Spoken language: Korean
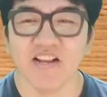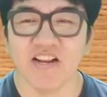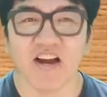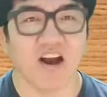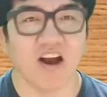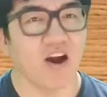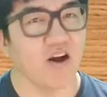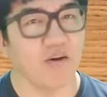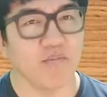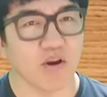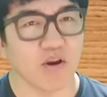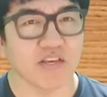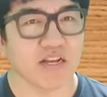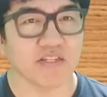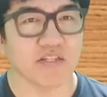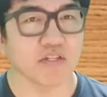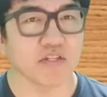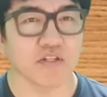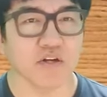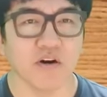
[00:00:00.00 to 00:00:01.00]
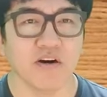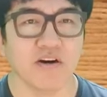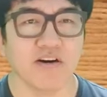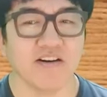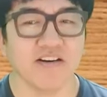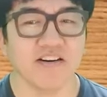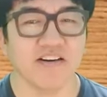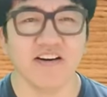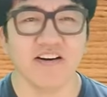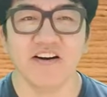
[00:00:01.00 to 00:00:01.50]
아, 머리 잘 썼어.
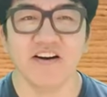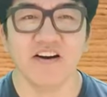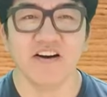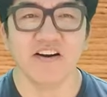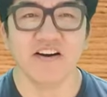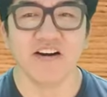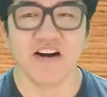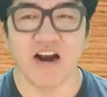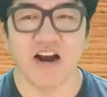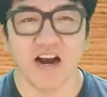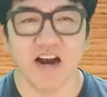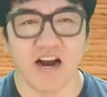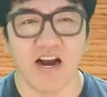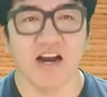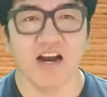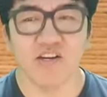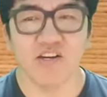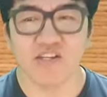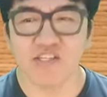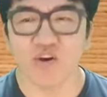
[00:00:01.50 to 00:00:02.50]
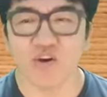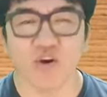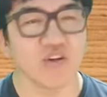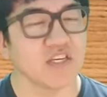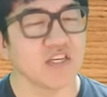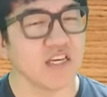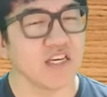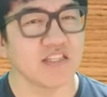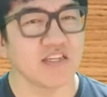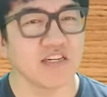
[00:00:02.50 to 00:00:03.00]
아, 역시
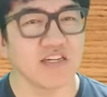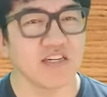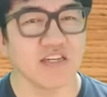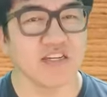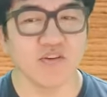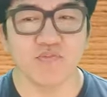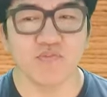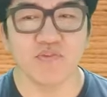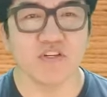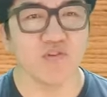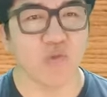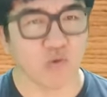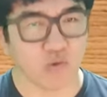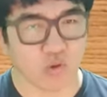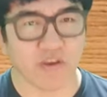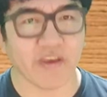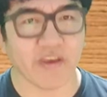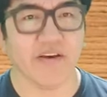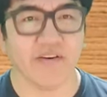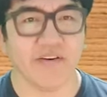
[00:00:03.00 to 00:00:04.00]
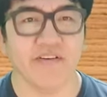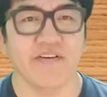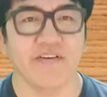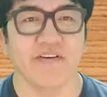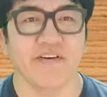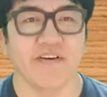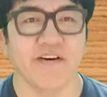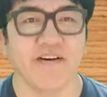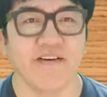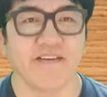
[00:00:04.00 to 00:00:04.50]
정치인들, 이놈들 똑똑해요.
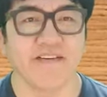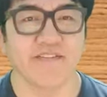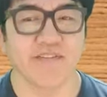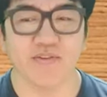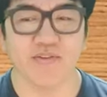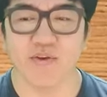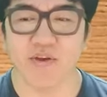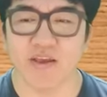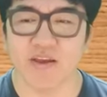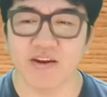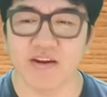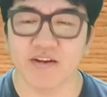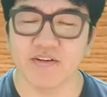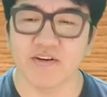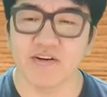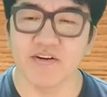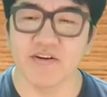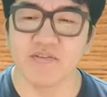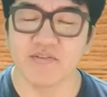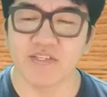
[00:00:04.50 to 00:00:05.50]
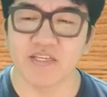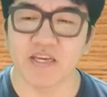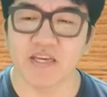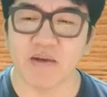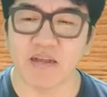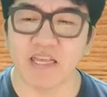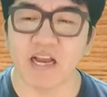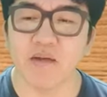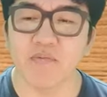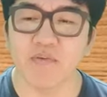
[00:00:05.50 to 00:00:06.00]
똑똑해요. 그래서 참
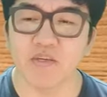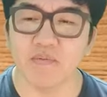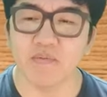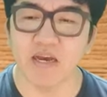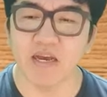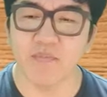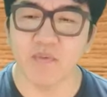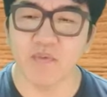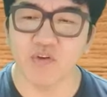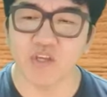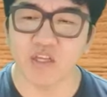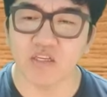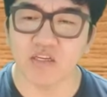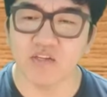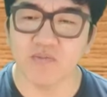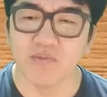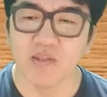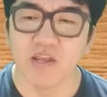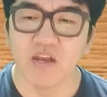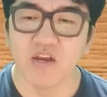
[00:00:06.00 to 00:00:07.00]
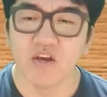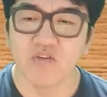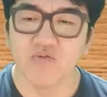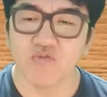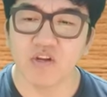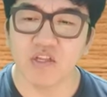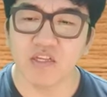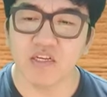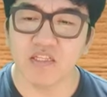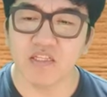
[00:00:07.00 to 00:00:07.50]
안타깝지만 어쨌든
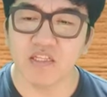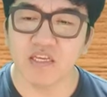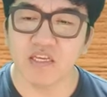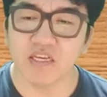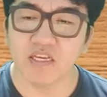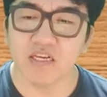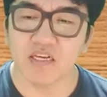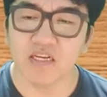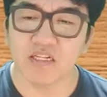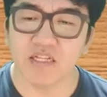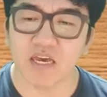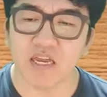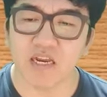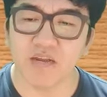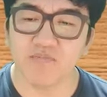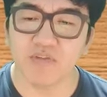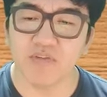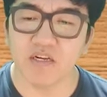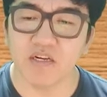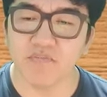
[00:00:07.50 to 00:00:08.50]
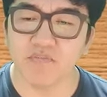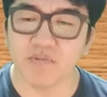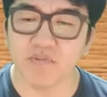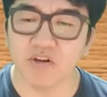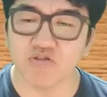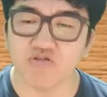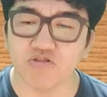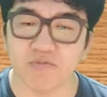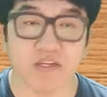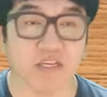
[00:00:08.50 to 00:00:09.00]
우리는 이 사람들을
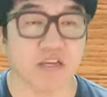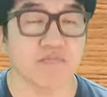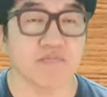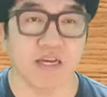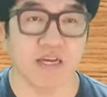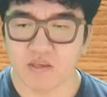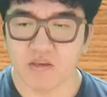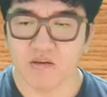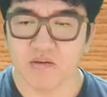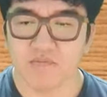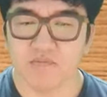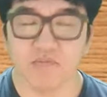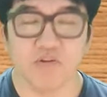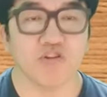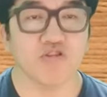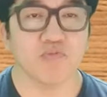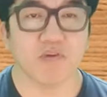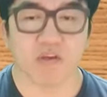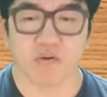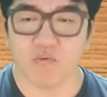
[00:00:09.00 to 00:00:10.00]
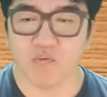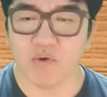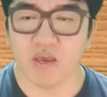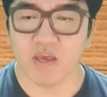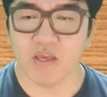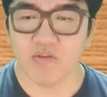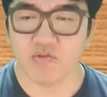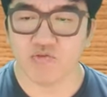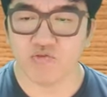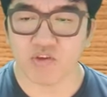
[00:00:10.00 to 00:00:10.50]
밀어줄 수밖에 없다. 밀어줄 수밖에
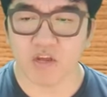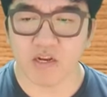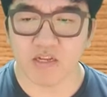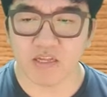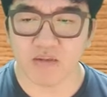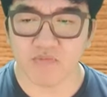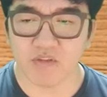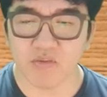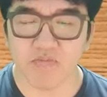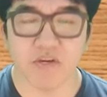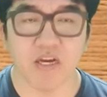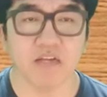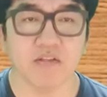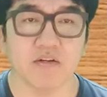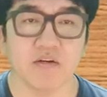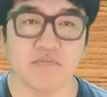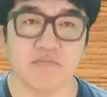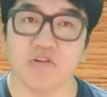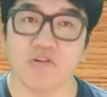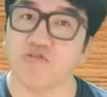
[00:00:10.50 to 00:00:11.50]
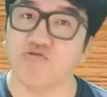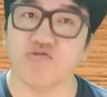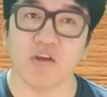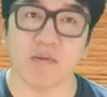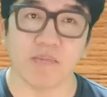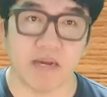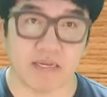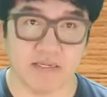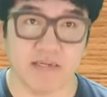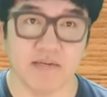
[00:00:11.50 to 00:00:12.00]
왜? 투자하는 사람들 입장에서는 밀어주는 게
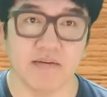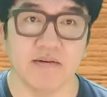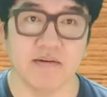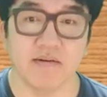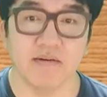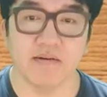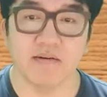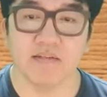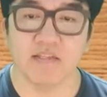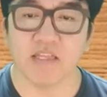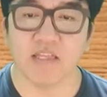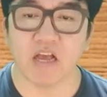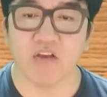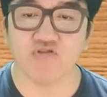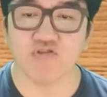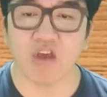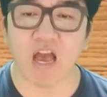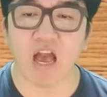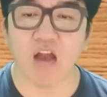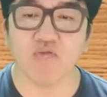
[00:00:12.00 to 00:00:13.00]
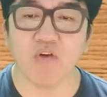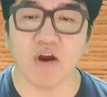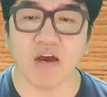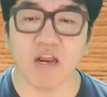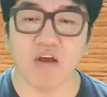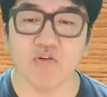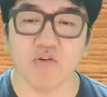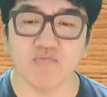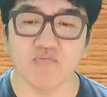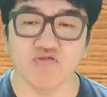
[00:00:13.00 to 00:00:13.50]
맞아요. 근데 나중에 하고 안
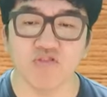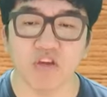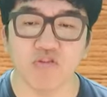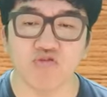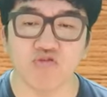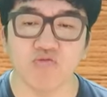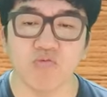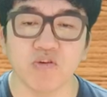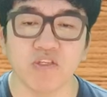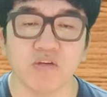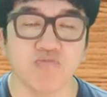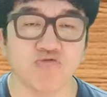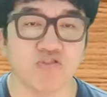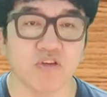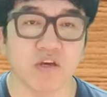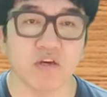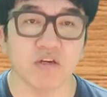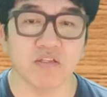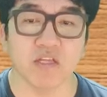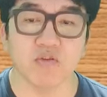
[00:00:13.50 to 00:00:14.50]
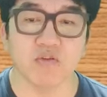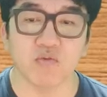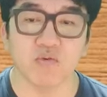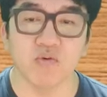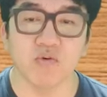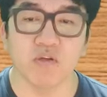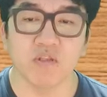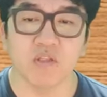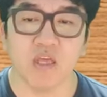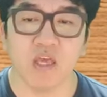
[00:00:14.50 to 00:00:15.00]
하고의 문제는 두 번째 문제예요. 근데
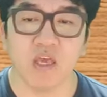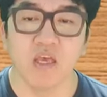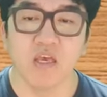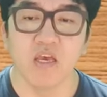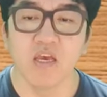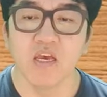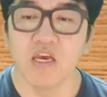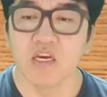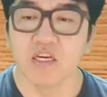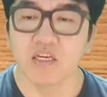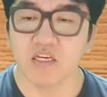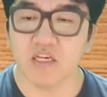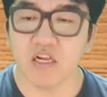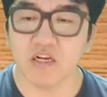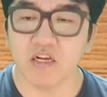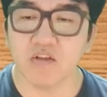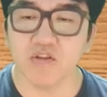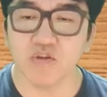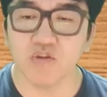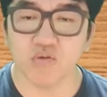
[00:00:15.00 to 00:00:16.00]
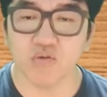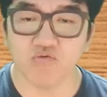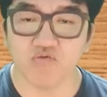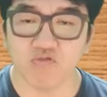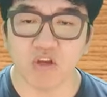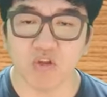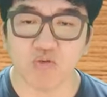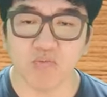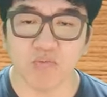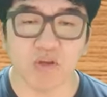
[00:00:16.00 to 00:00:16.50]
또 근데 실컷
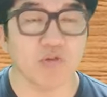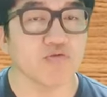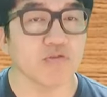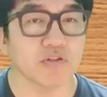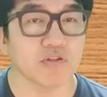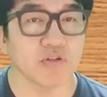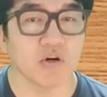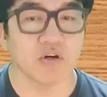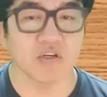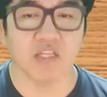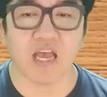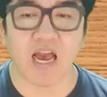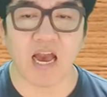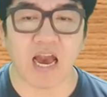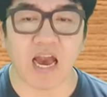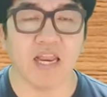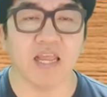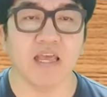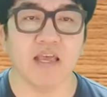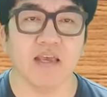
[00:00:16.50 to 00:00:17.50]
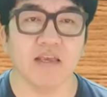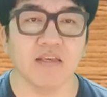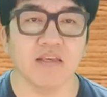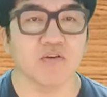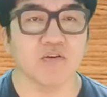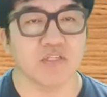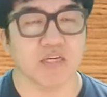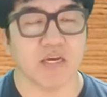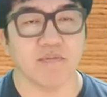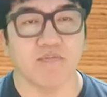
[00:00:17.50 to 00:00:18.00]
우리가 또 밀어줬어. 근데 안 해.
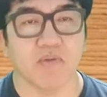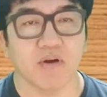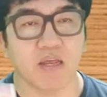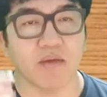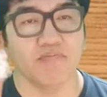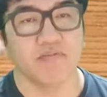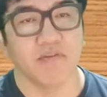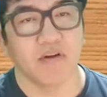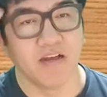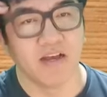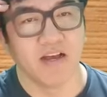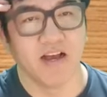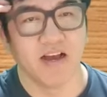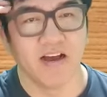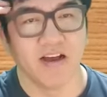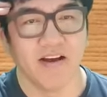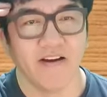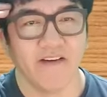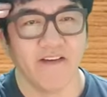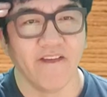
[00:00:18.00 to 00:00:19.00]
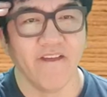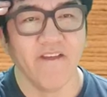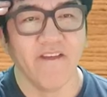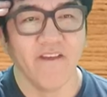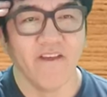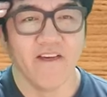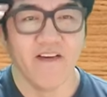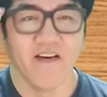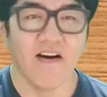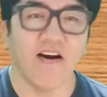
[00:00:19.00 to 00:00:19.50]
이거 참 머리 아픈.
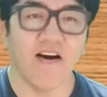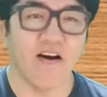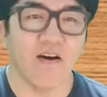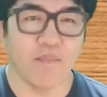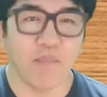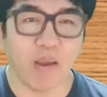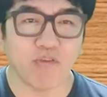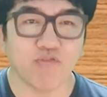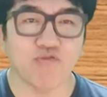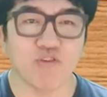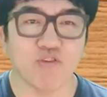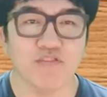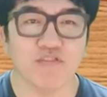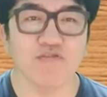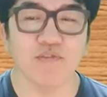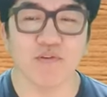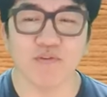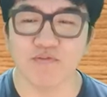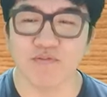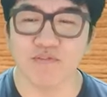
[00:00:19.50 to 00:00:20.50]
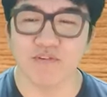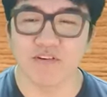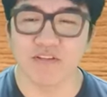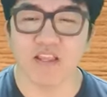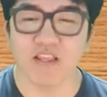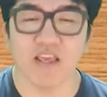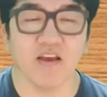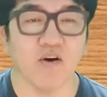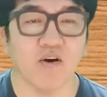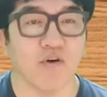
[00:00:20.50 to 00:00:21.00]
아패 죽일 수도 없고.
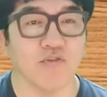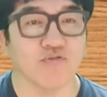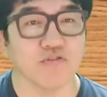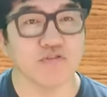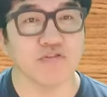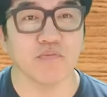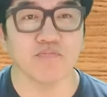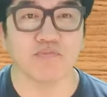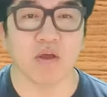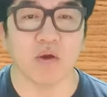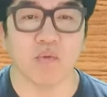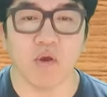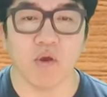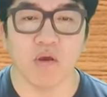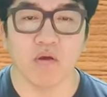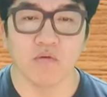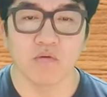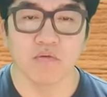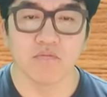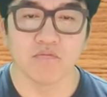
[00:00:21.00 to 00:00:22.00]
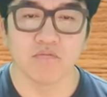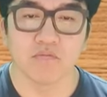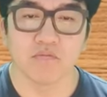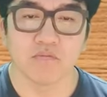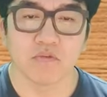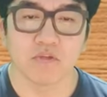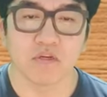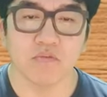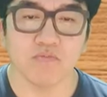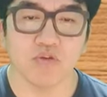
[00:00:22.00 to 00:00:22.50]
근데 어쩔 수 없다. 왜?
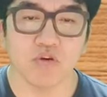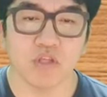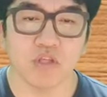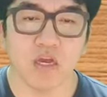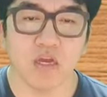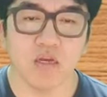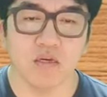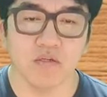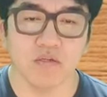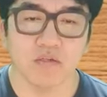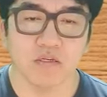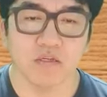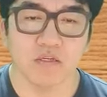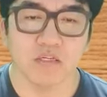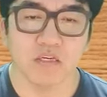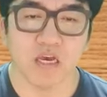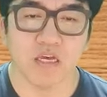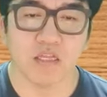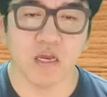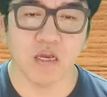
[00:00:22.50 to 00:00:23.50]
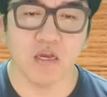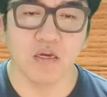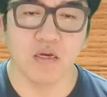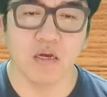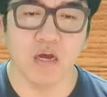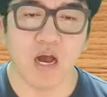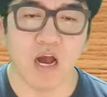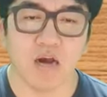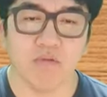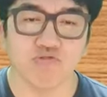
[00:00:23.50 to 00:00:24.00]
지금 여당, 야당
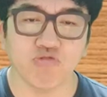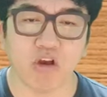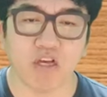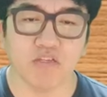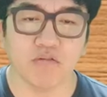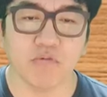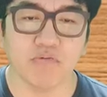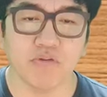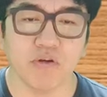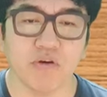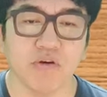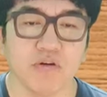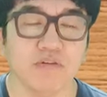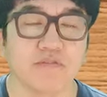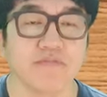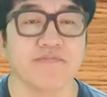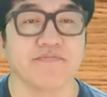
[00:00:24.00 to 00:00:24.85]
아무도 관심 없어요.